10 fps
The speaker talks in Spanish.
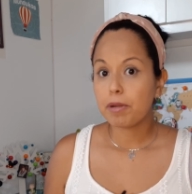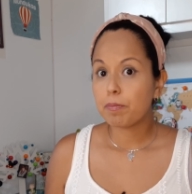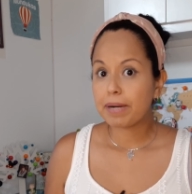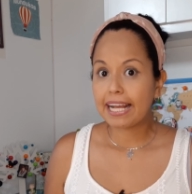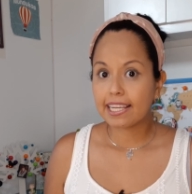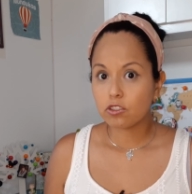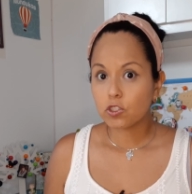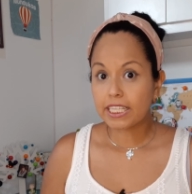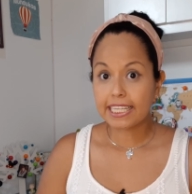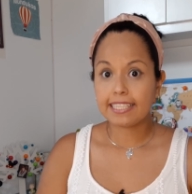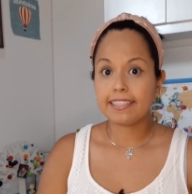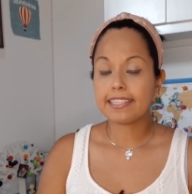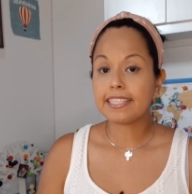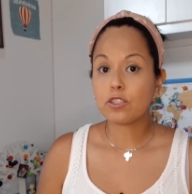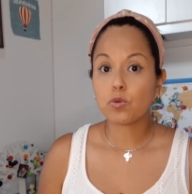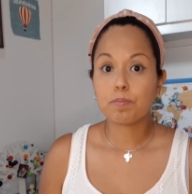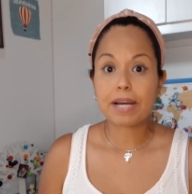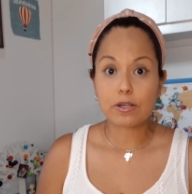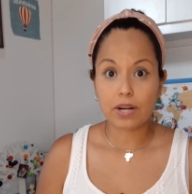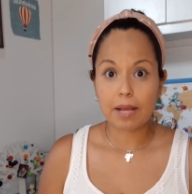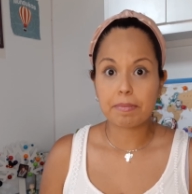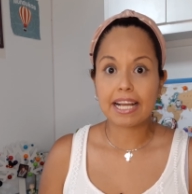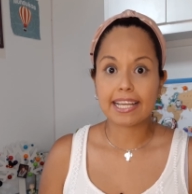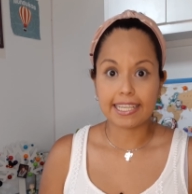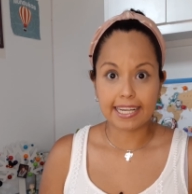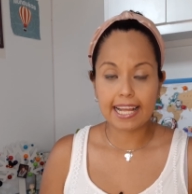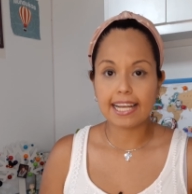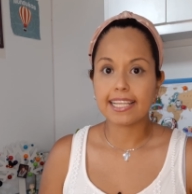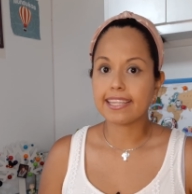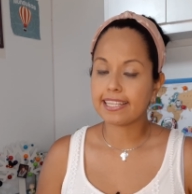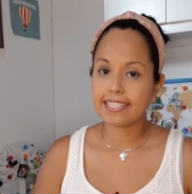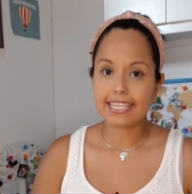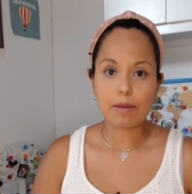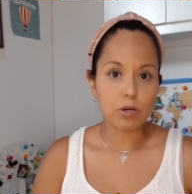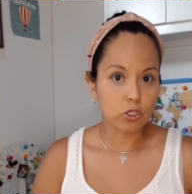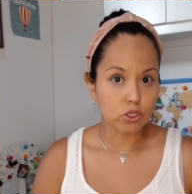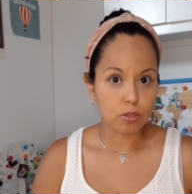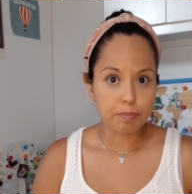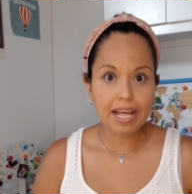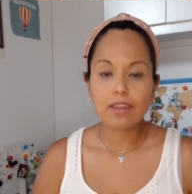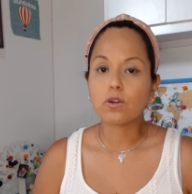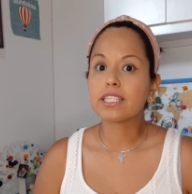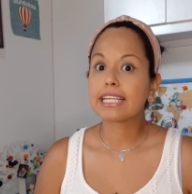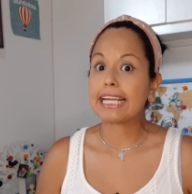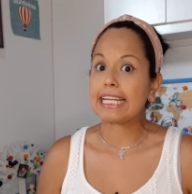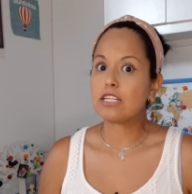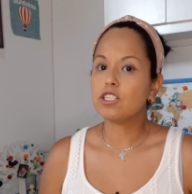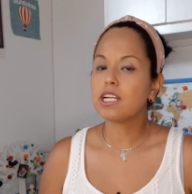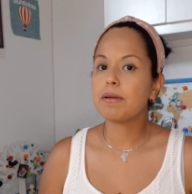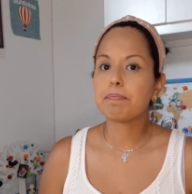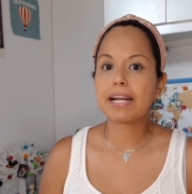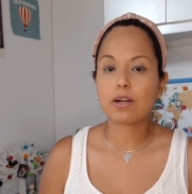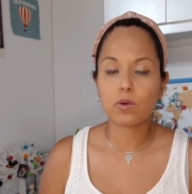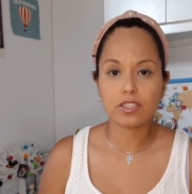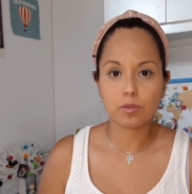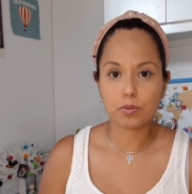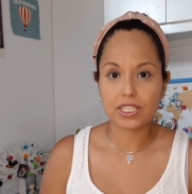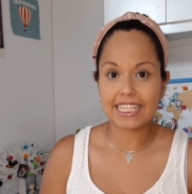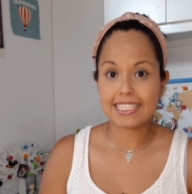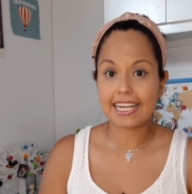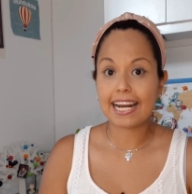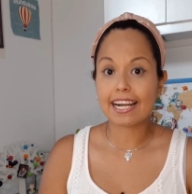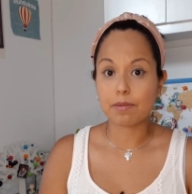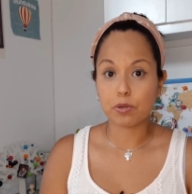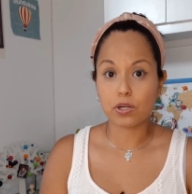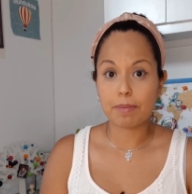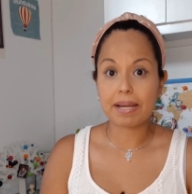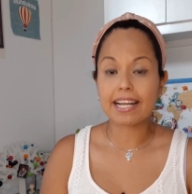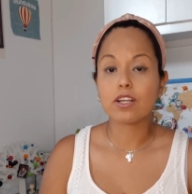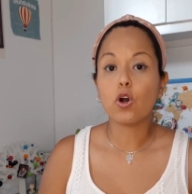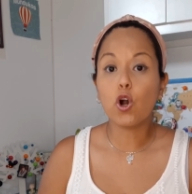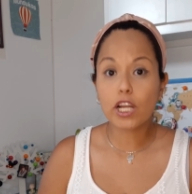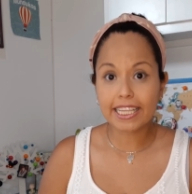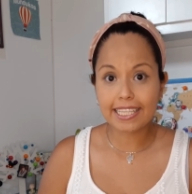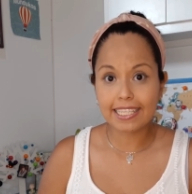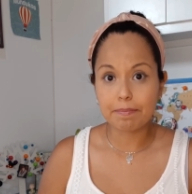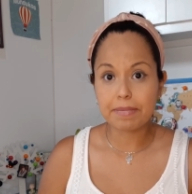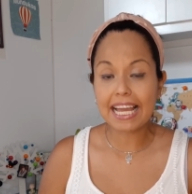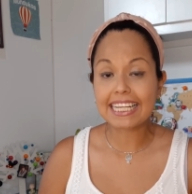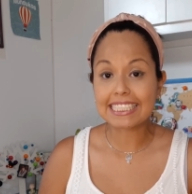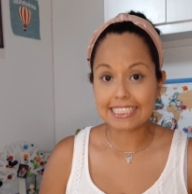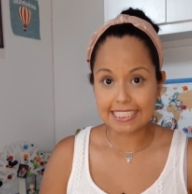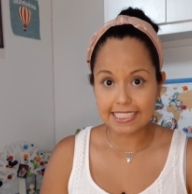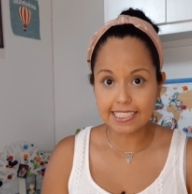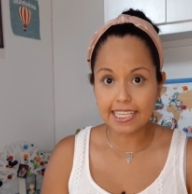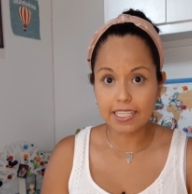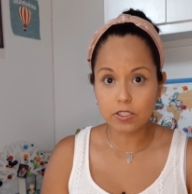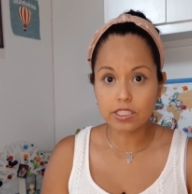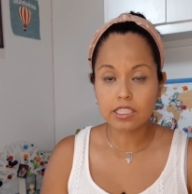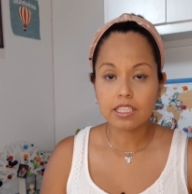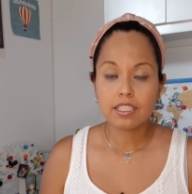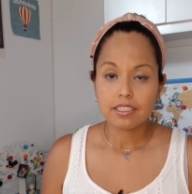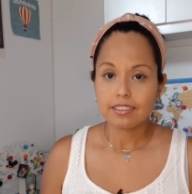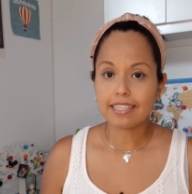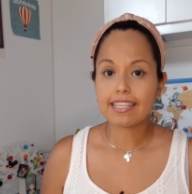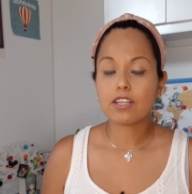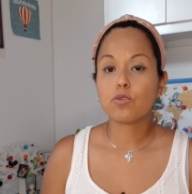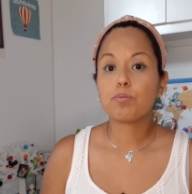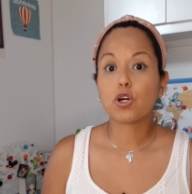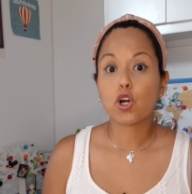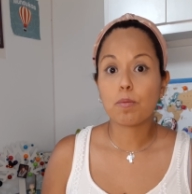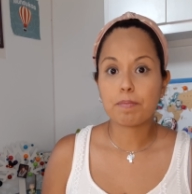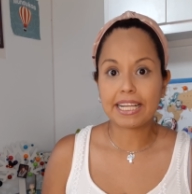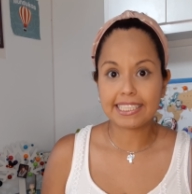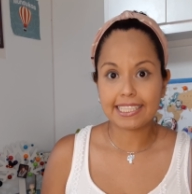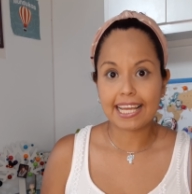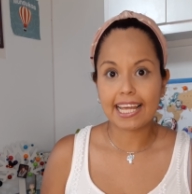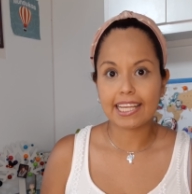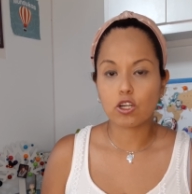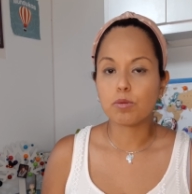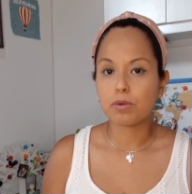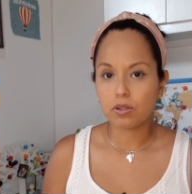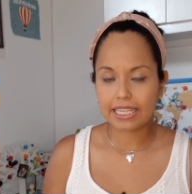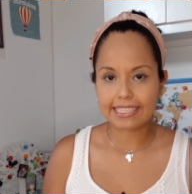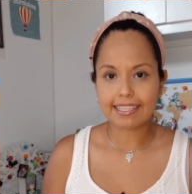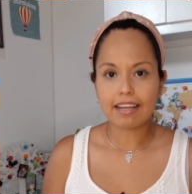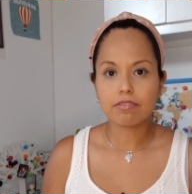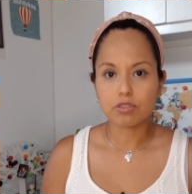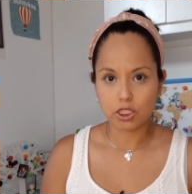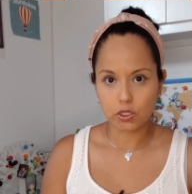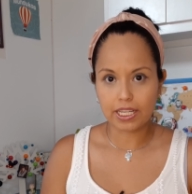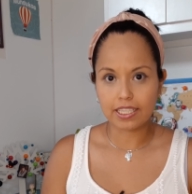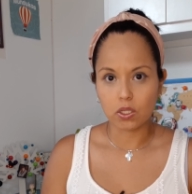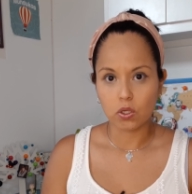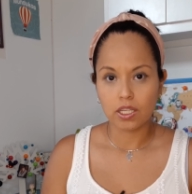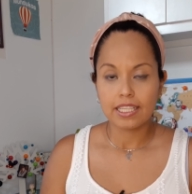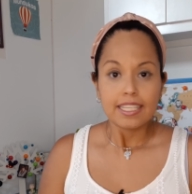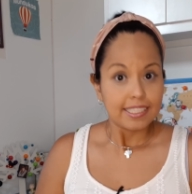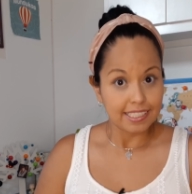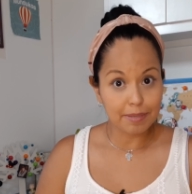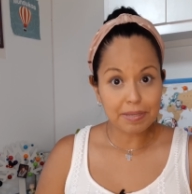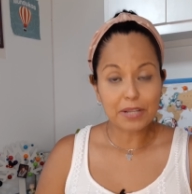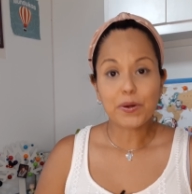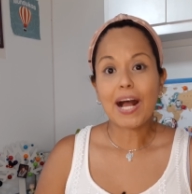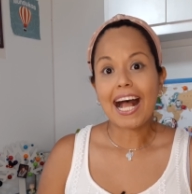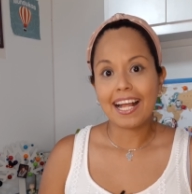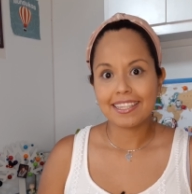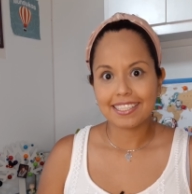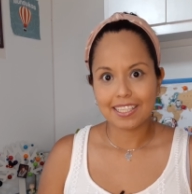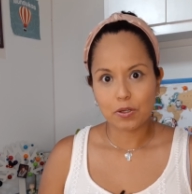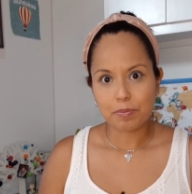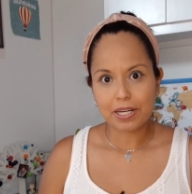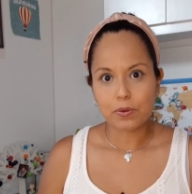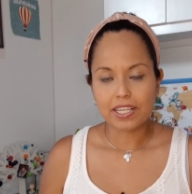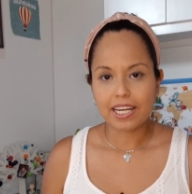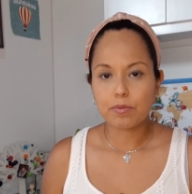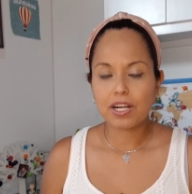pero para aquellos que quieren ir teniendo un panorama general, que tienen ya vuelos comprados, que no saben para cuándo podrían llegar a reprogramar o que tienen viajes necesarios, ya tienen un poco más de idea de cómo está funcionando. Sin embargo, antes de comprar cualquier